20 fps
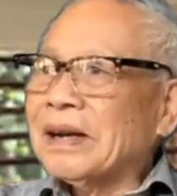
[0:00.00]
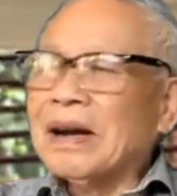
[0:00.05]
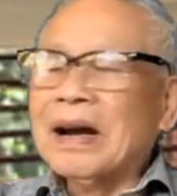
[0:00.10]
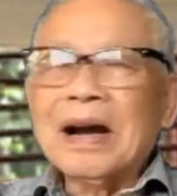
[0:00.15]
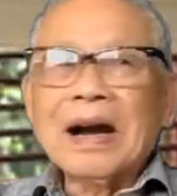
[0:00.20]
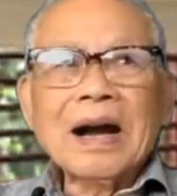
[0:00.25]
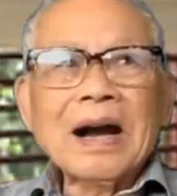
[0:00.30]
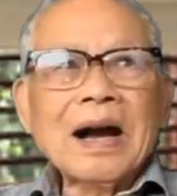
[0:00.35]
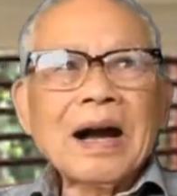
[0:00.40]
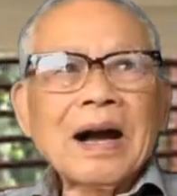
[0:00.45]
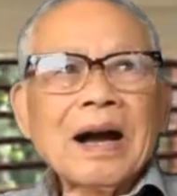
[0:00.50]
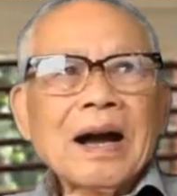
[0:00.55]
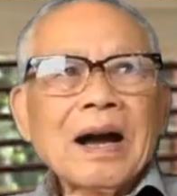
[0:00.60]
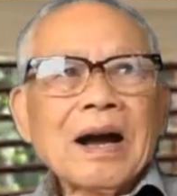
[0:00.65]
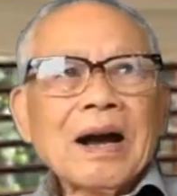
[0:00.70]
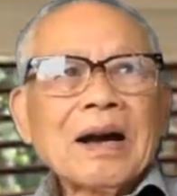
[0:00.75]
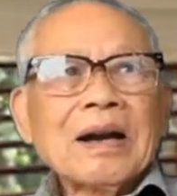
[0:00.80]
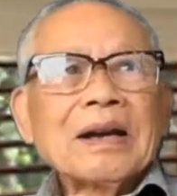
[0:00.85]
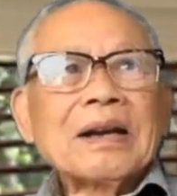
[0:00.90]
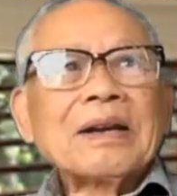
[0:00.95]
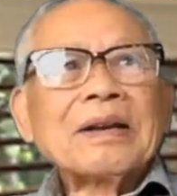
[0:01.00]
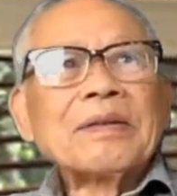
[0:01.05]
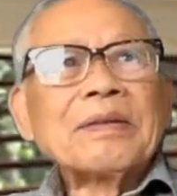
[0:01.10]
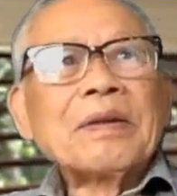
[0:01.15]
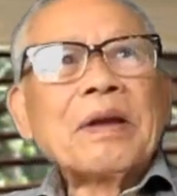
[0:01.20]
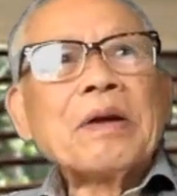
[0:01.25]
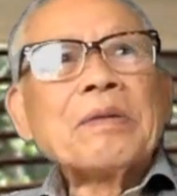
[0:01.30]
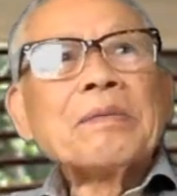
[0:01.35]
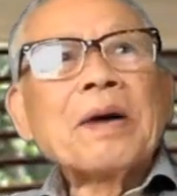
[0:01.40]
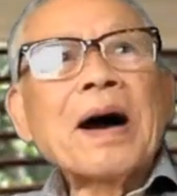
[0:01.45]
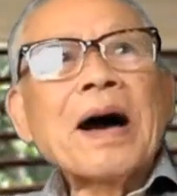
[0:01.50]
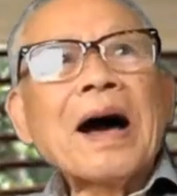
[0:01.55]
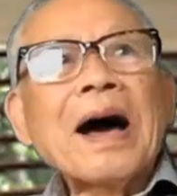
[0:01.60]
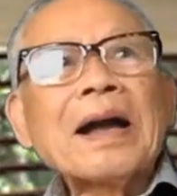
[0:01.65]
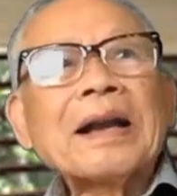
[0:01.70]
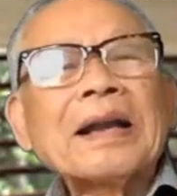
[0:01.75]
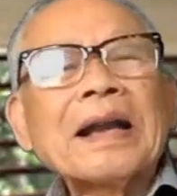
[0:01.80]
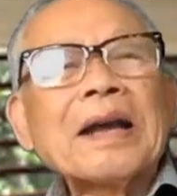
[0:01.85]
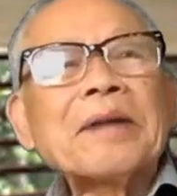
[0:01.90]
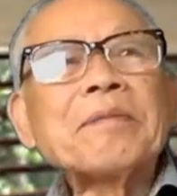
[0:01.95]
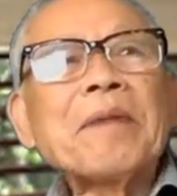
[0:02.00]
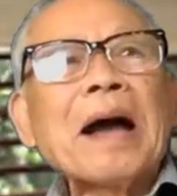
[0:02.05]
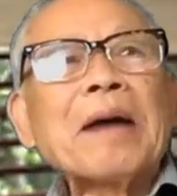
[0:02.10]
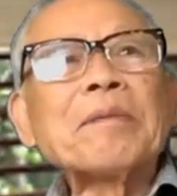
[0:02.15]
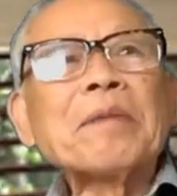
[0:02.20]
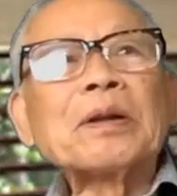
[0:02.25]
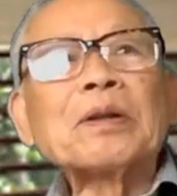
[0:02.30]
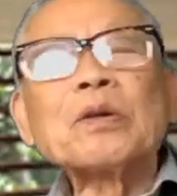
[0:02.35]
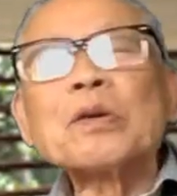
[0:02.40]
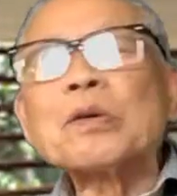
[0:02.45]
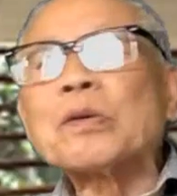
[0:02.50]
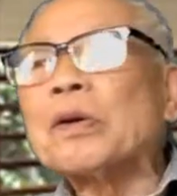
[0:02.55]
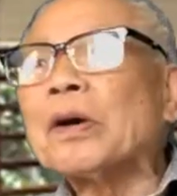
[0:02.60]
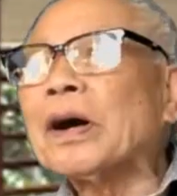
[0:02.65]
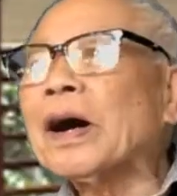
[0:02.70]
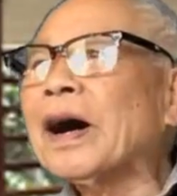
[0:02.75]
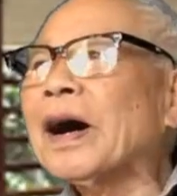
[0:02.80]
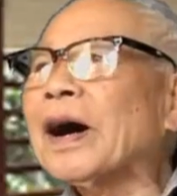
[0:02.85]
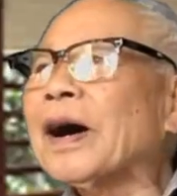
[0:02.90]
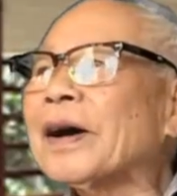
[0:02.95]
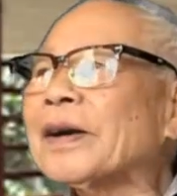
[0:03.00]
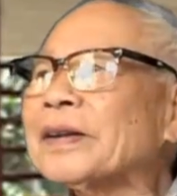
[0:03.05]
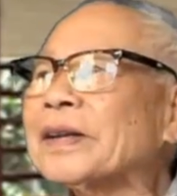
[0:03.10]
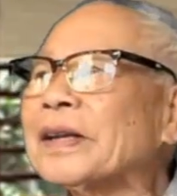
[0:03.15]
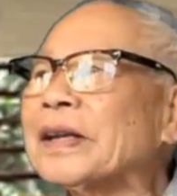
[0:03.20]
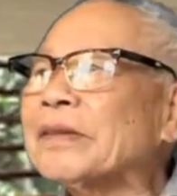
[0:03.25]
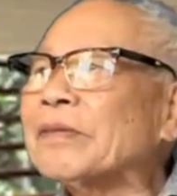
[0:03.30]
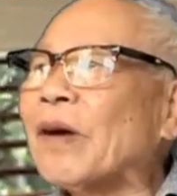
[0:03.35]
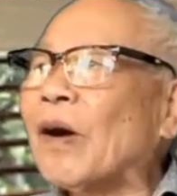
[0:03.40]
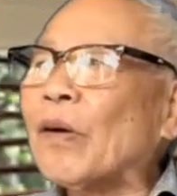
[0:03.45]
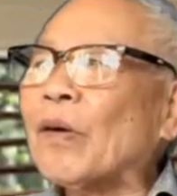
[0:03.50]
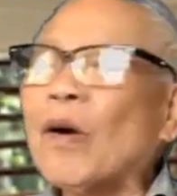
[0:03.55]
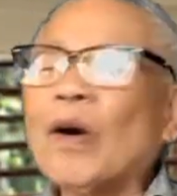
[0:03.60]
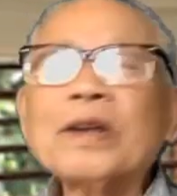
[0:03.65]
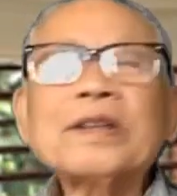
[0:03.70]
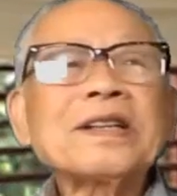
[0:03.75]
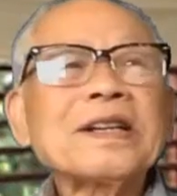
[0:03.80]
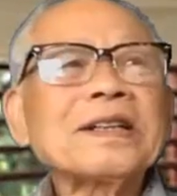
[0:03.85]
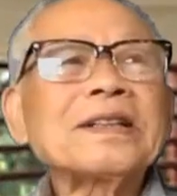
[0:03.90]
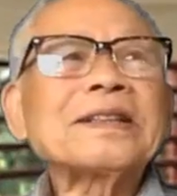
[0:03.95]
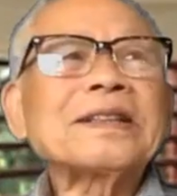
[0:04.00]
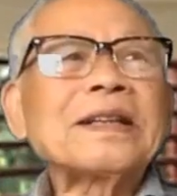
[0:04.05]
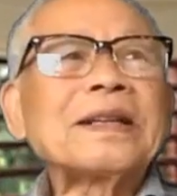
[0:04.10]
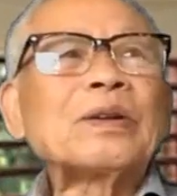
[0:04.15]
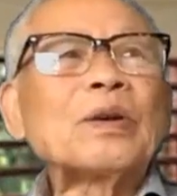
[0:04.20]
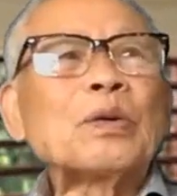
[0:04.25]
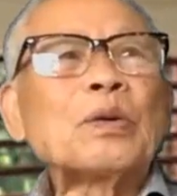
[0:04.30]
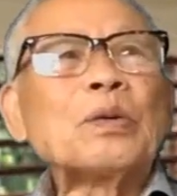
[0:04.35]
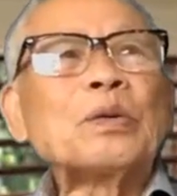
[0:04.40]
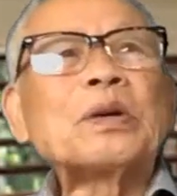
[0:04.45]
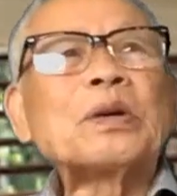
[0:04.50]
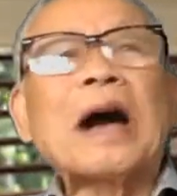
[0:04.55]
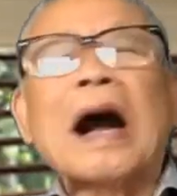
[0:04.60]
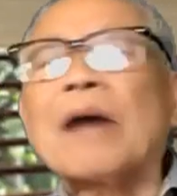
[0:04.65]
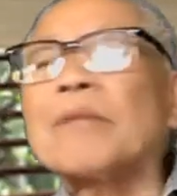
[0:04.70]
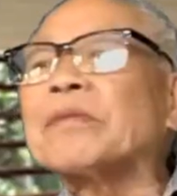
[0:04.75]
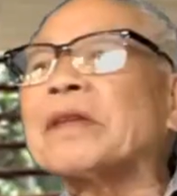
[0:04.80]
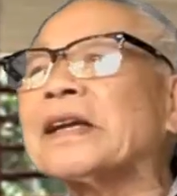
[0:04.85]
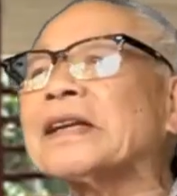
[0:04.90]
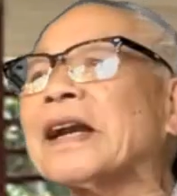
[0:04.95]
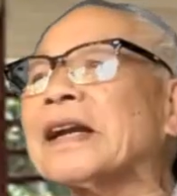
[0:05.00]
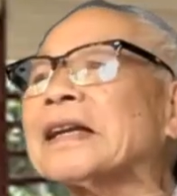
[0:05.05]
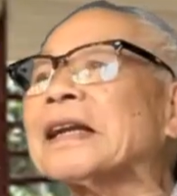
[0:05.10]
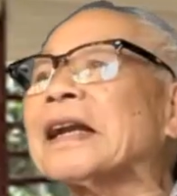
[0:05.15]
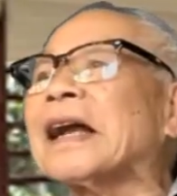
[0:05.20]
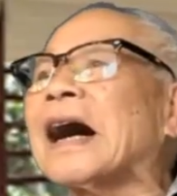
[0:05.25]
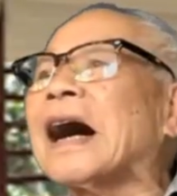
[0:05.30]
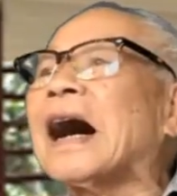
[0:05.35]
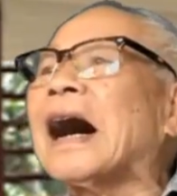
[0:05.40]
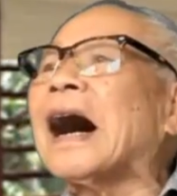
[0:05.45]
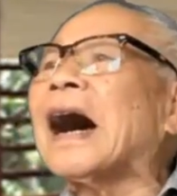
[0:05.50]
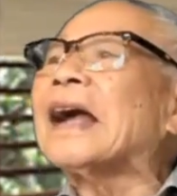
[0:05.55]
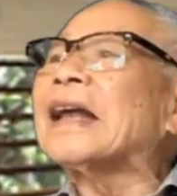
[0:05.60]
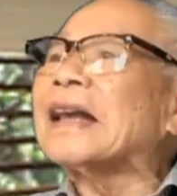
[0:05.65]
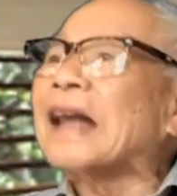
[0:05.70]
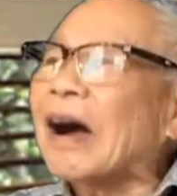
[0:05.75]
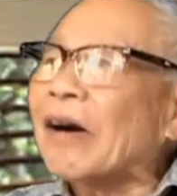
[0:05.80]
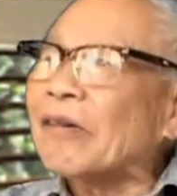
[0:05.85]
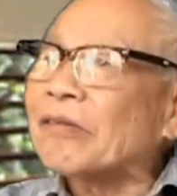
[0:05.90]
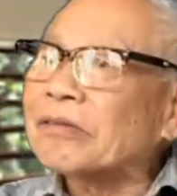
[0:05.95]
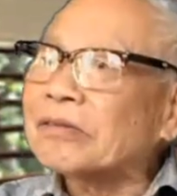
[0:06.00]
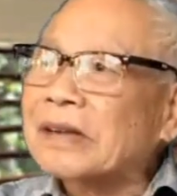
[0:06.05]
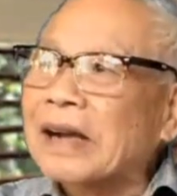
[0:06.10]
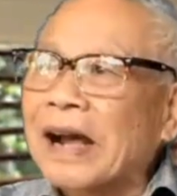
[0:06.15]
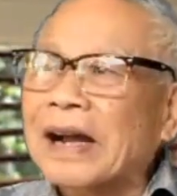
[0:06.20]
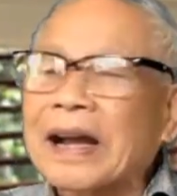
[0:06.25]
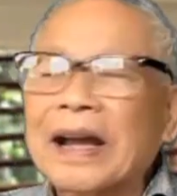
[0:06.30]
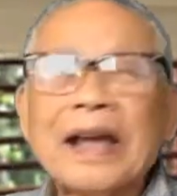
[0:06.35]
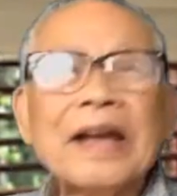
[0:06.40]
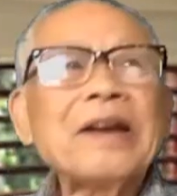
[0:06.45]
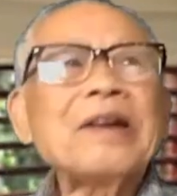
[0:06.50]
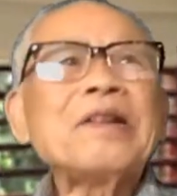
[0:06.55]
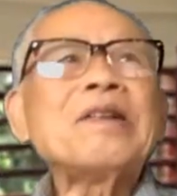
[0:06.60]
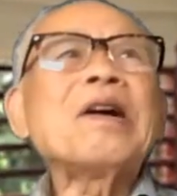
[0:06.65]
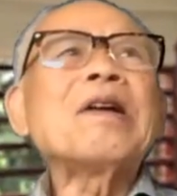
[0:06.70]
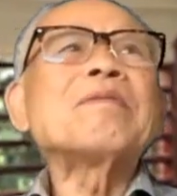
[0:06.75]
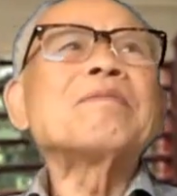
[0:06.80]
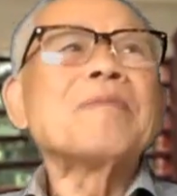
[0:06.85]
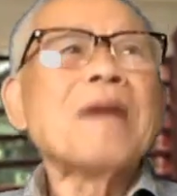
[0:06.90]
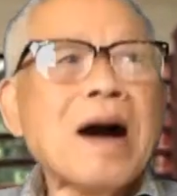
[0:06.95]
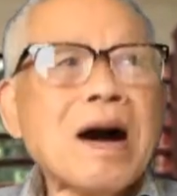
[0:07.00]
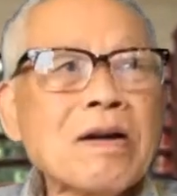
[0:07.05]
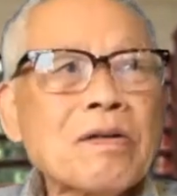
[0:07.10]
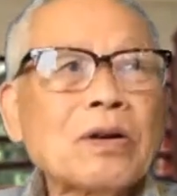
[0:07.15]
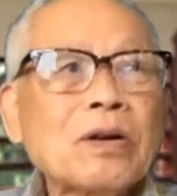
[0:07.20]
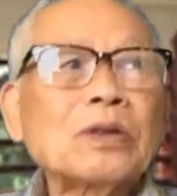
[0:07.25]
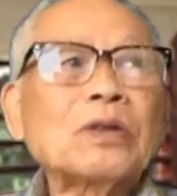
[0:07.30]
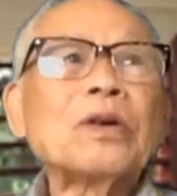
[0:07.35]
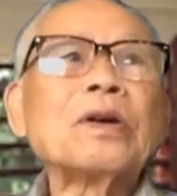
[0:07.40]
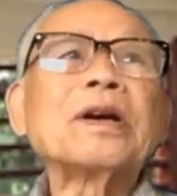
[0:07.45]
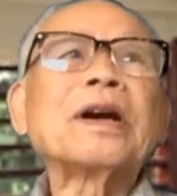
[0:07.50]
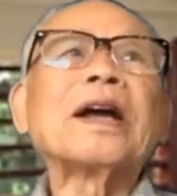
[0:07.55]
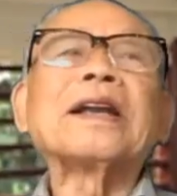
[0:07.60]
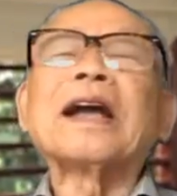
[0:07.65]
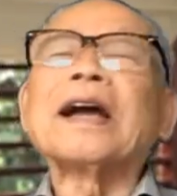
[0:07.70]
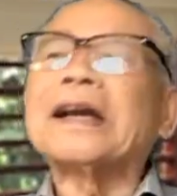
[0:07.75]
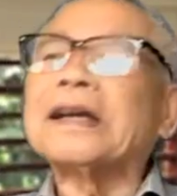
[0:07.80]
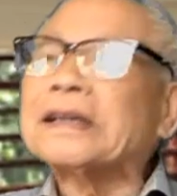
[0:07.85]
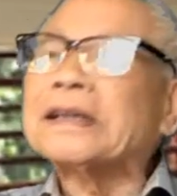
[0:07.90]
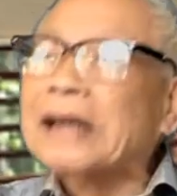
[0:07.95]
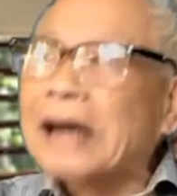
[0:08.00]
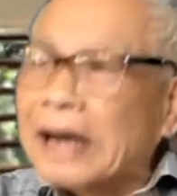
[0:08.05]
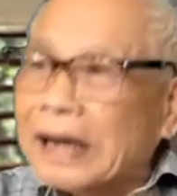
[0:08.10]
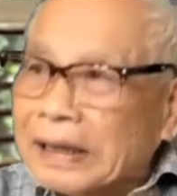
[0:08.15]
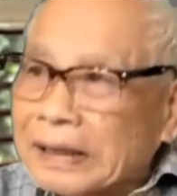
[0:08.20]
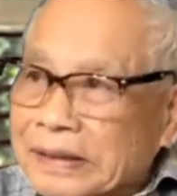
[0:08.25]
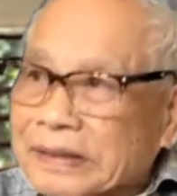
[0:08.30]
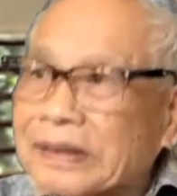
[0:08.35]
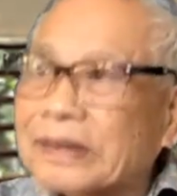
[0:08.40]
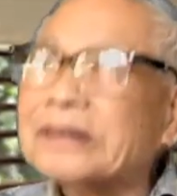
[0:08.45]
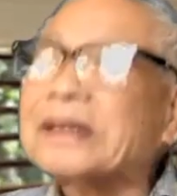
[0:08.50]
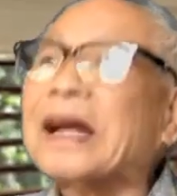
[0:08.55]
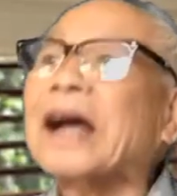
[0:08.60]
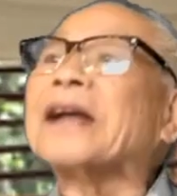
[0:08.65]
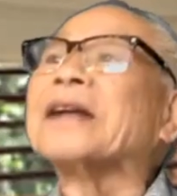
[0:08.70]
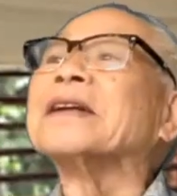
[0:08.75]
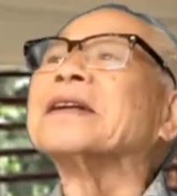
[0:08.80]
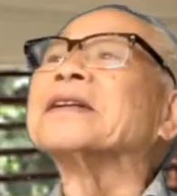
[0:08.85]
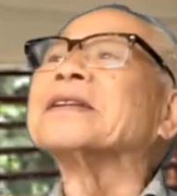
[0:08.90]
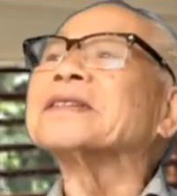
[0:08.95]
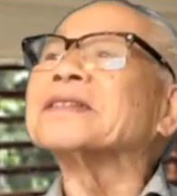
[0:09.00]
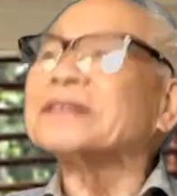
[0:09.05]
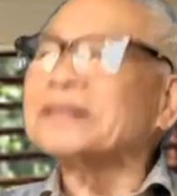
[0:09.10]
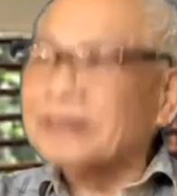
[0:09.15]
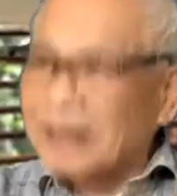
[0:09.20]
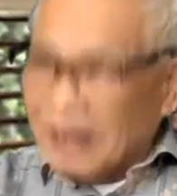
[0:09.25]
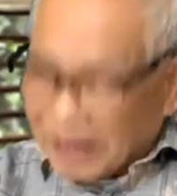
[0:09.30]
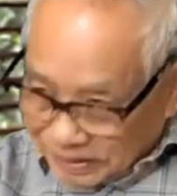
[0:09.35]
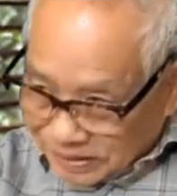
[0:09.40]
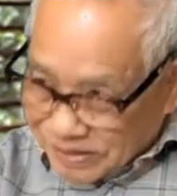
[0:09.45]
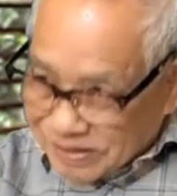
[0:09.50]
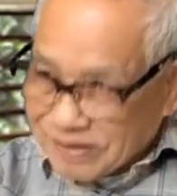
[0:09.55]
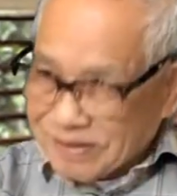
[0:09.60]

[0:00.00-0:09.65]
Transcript: à, Nếu mà nay mai mà tôi có đi vào cõi chết thì tôi cũng cảm thấy rất là hại lòng, là cái ước mơ của tôi ngày nay đã trở thành sự thật.